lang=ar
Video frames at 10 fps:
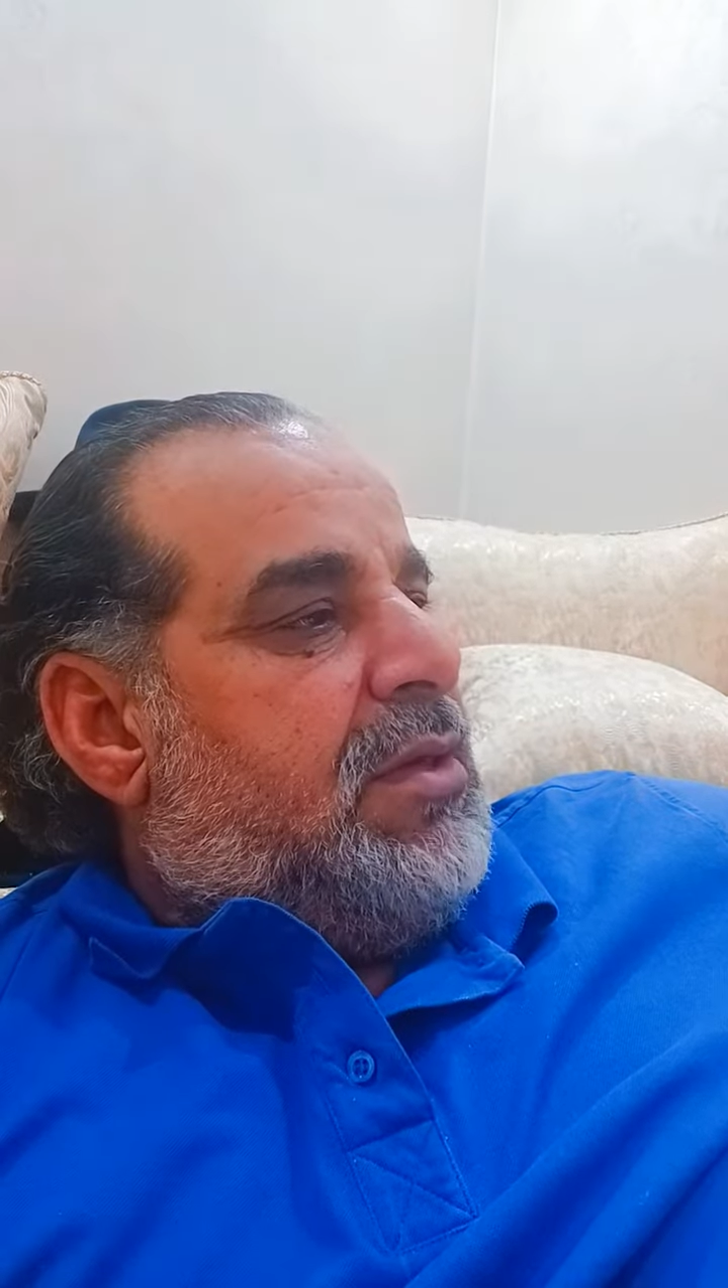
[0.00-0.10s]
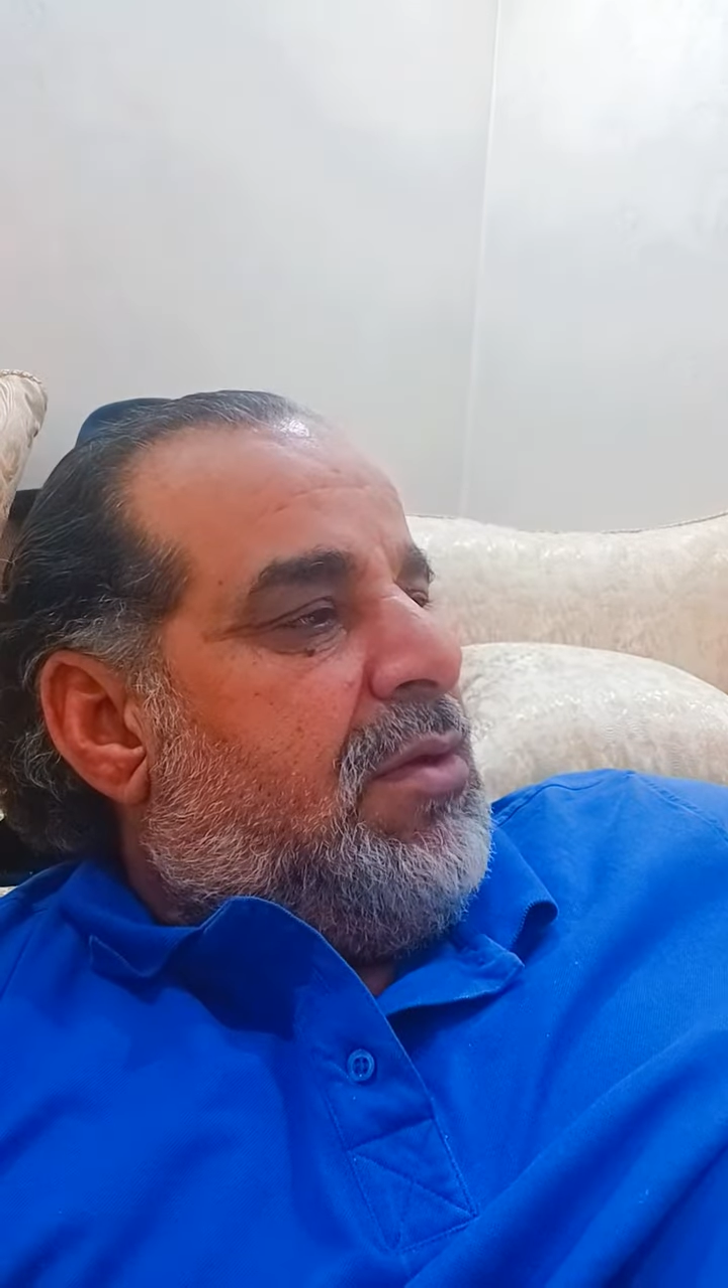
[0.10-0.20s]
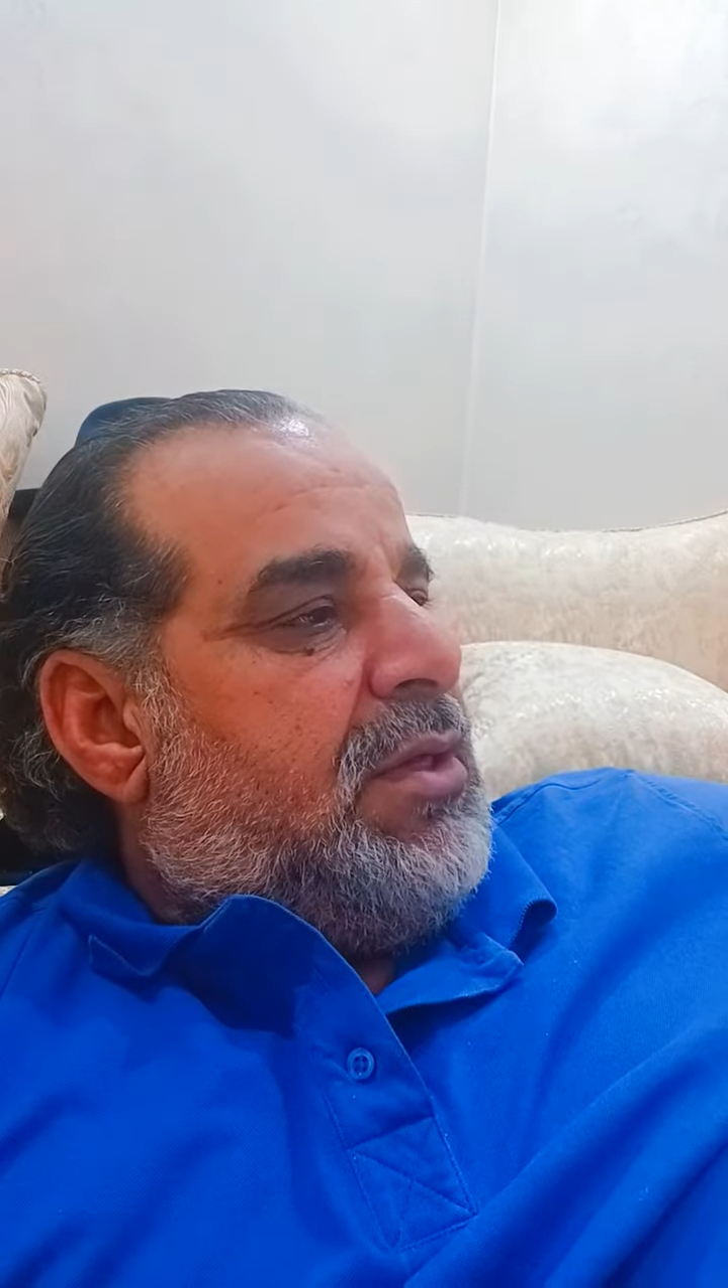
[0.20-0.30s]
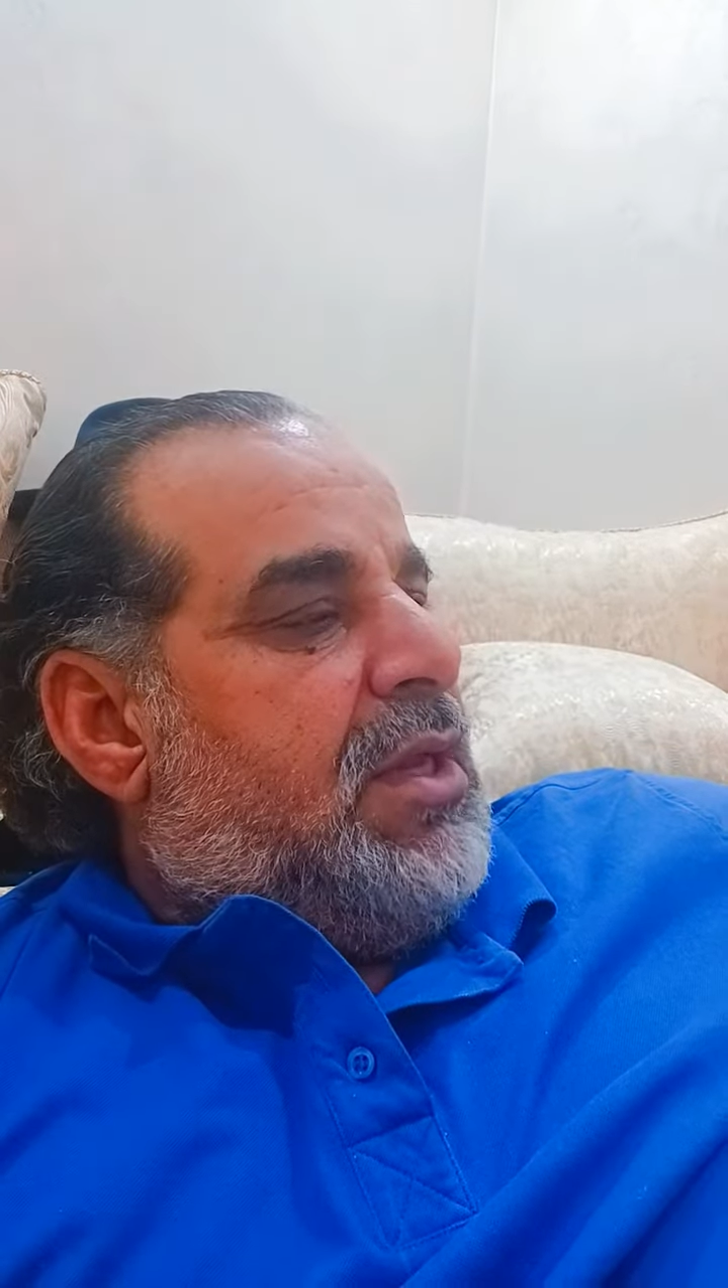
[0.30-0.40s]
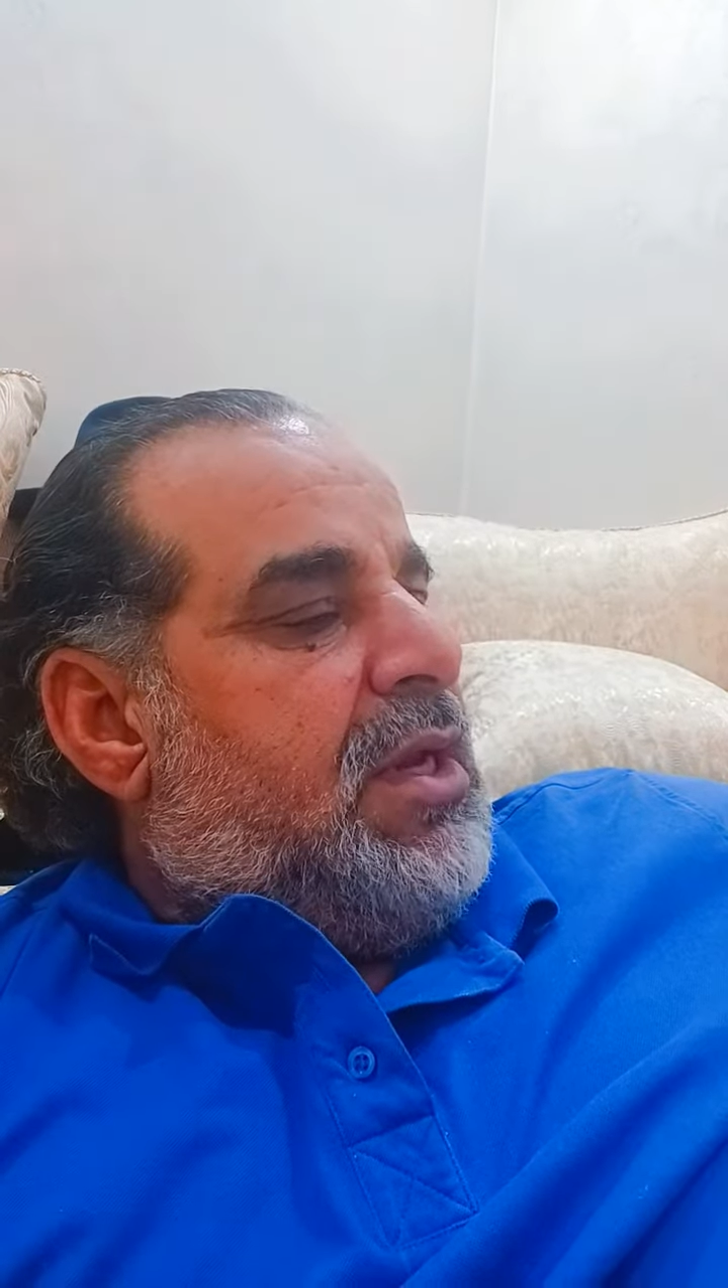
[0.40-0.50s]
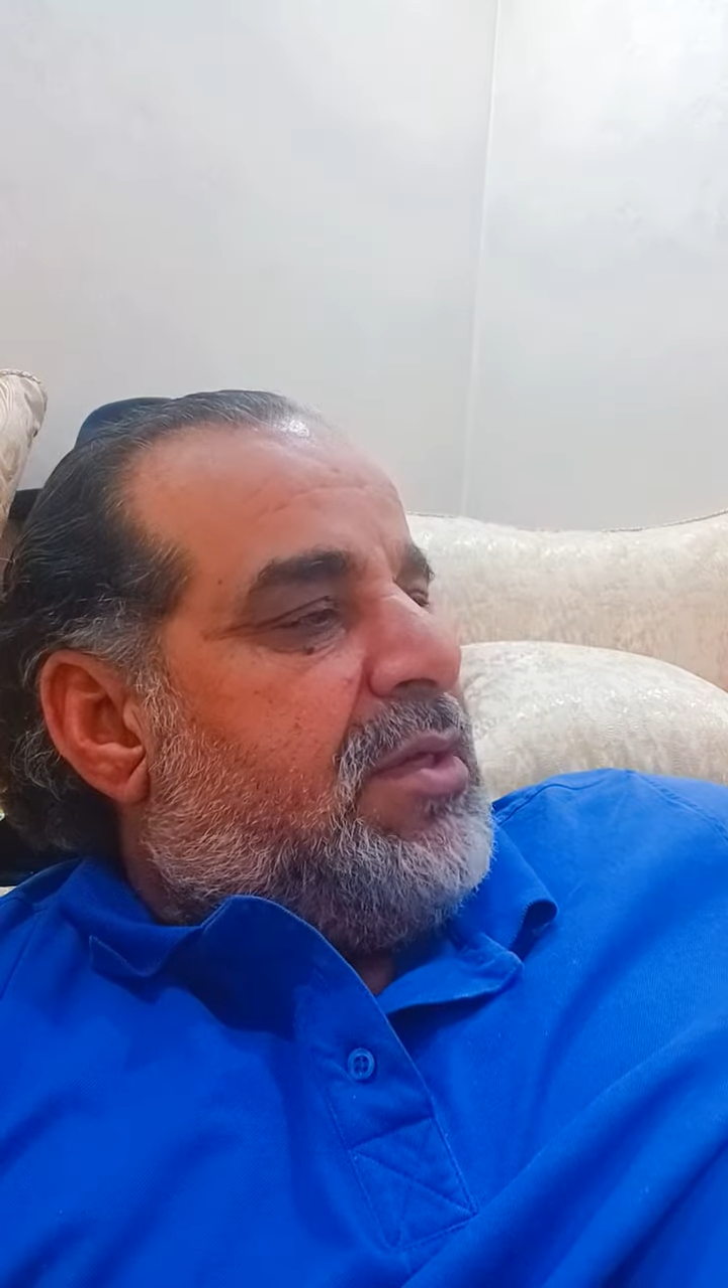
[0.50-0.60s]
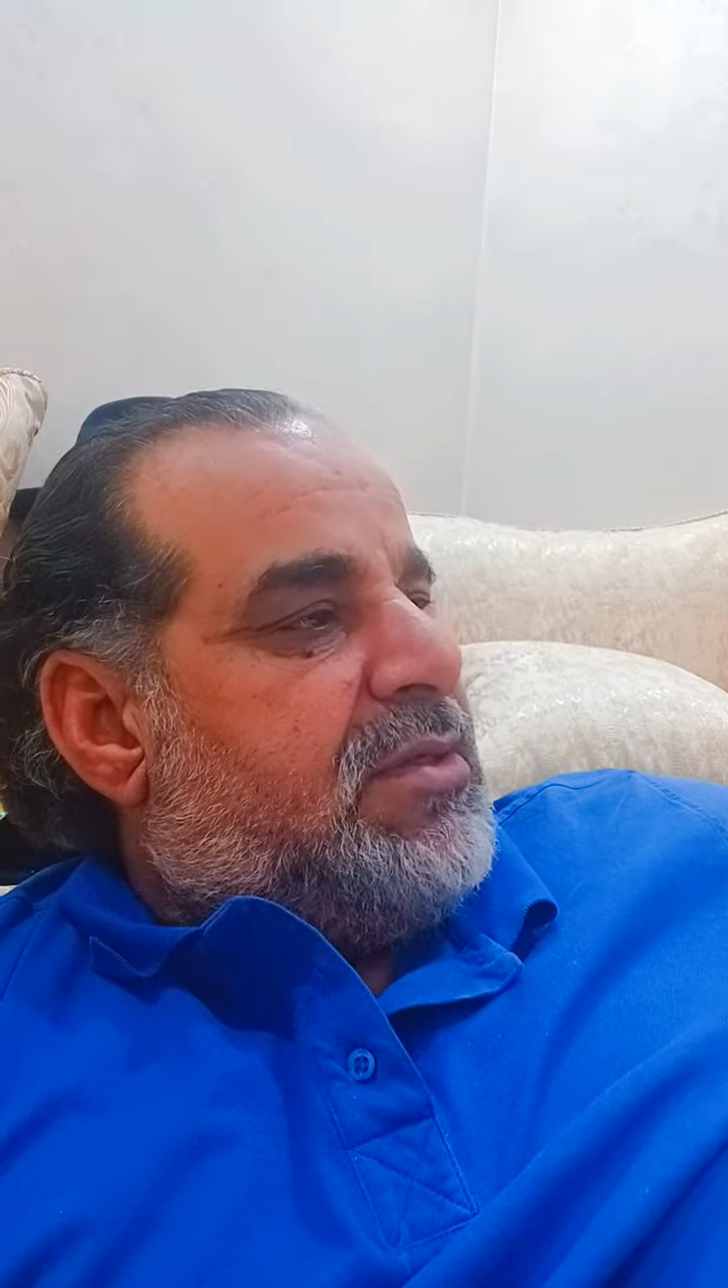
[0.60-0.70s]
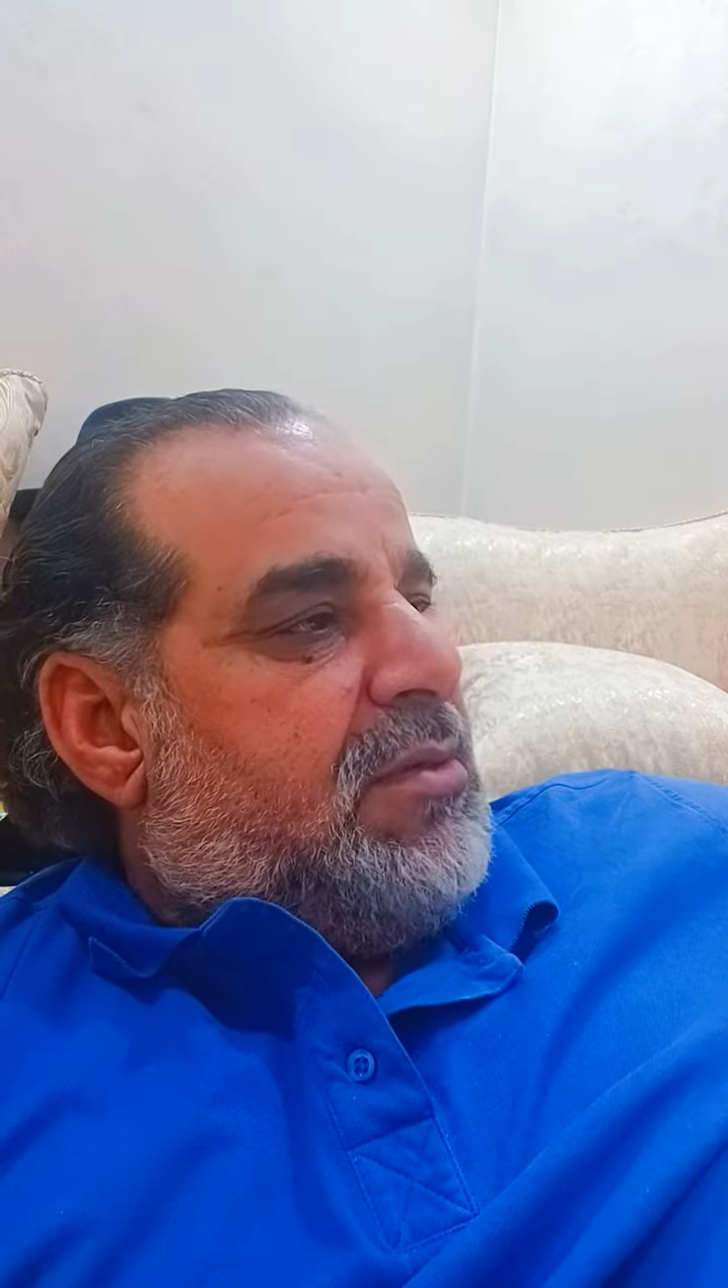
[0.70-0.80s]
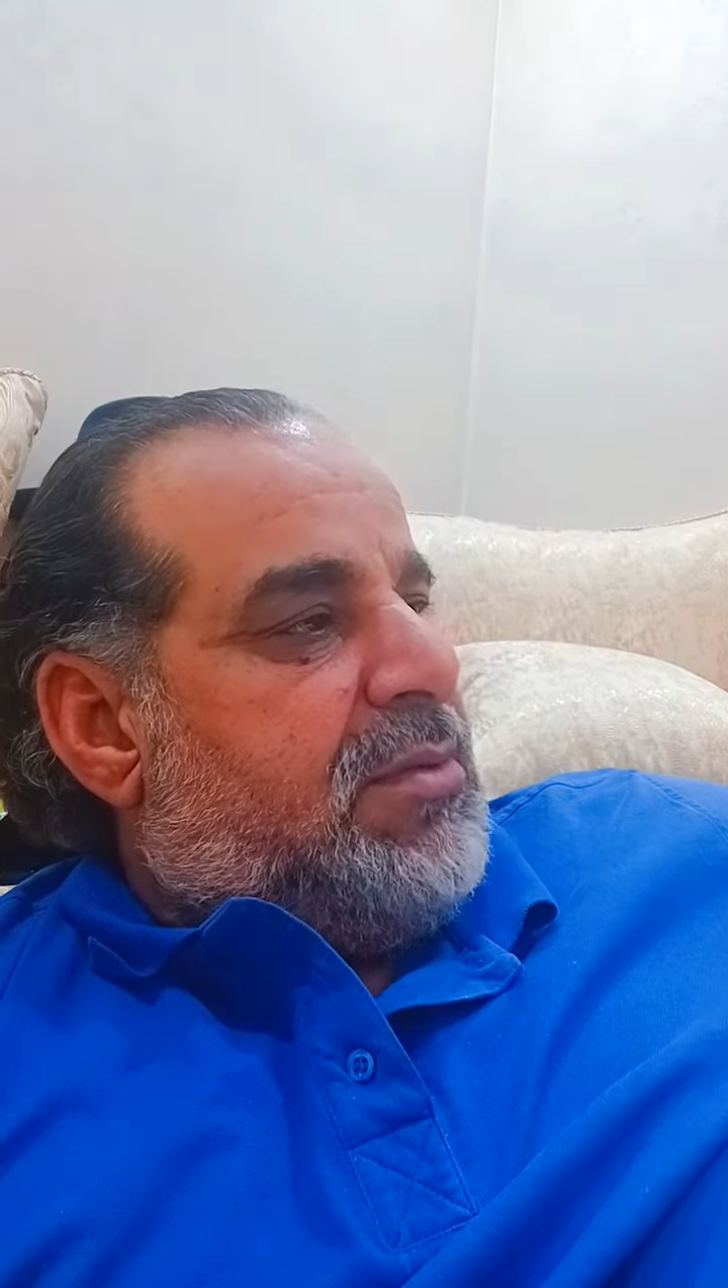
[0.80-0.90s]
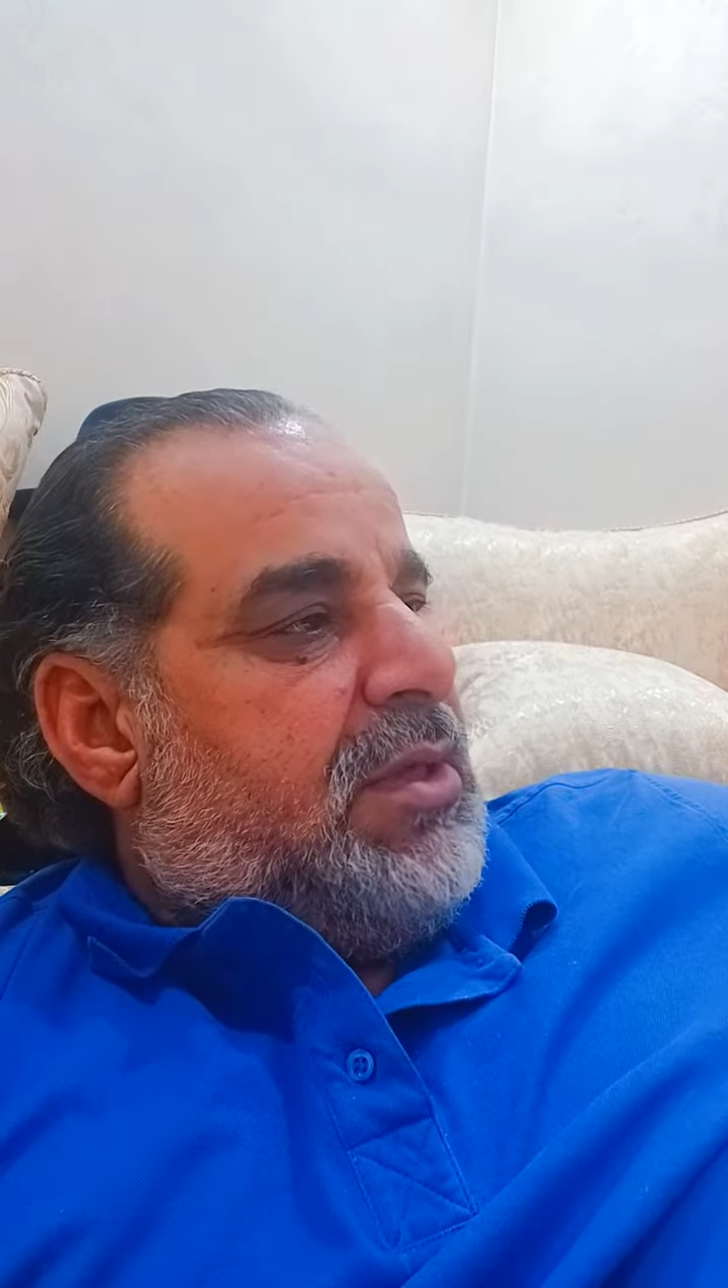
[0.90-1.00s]
وهذا اللي
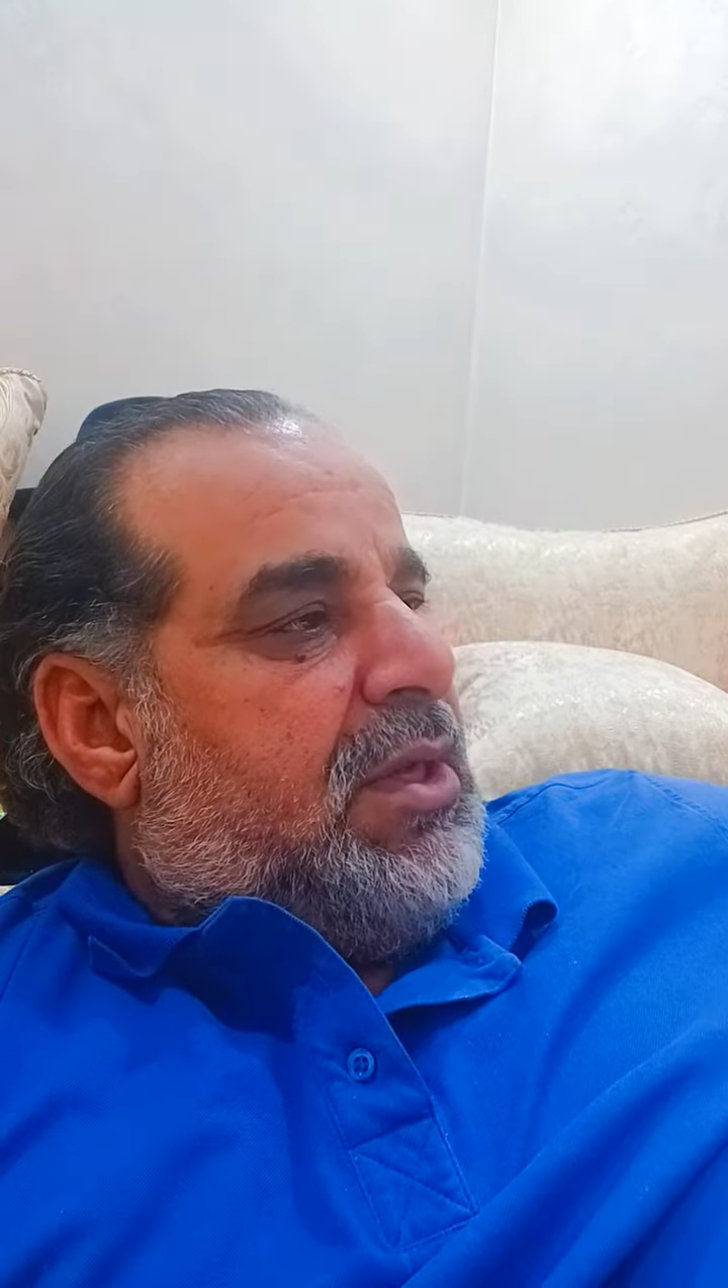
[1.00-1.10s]
نصبتي